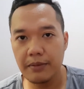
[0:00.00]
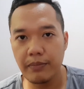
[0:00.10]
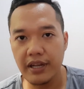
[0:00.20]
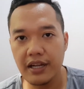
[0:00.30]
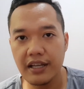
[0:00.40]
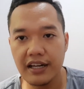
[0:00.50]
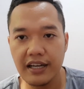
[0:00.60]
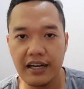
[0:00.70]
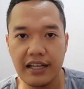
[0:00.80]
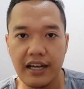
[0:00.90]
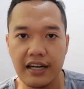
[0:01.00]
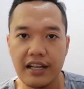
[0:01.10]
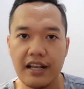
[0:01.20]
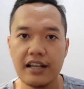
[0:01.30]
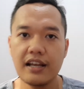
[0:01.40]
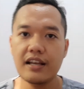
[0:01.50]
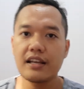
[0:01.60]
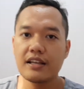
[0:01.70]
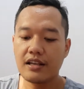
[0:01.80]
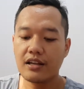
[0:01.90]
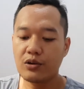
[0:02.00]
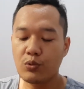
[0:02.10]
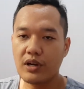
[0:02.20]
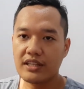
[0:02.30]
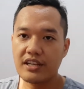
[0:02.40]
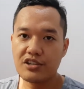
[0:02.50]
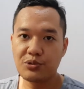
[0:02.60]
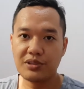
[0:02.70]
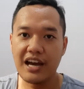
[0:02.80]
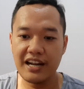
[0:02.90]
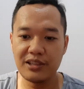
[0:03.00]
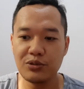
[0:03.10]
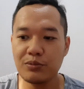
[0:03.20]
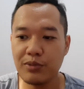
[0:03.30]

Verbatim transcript: Beda dengan harga-harga 2-3 juta, nah itu